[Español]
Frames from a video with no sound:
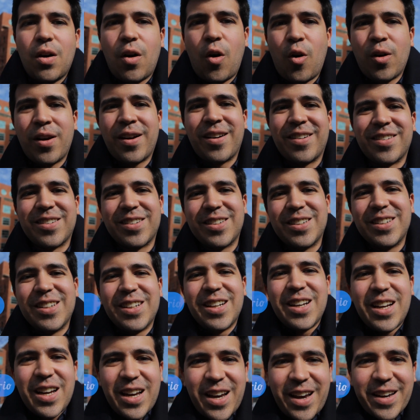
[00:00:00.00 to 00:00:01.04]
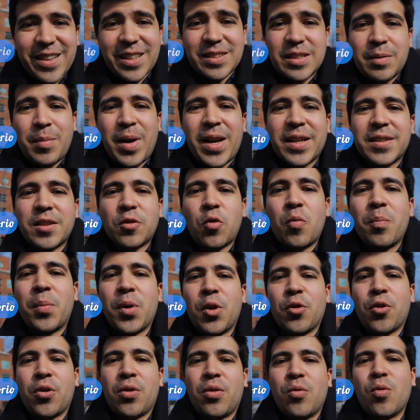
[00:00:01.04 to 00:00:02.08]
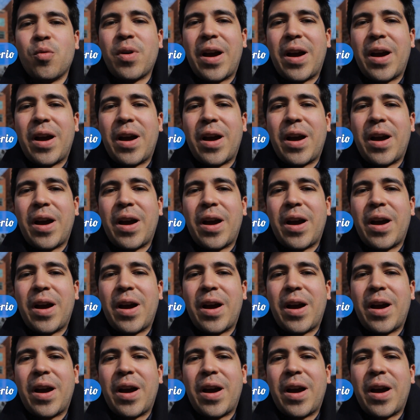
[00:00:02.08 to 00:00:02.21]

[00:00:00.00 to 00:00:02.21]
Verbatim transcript: Hola, esta semana se cumplió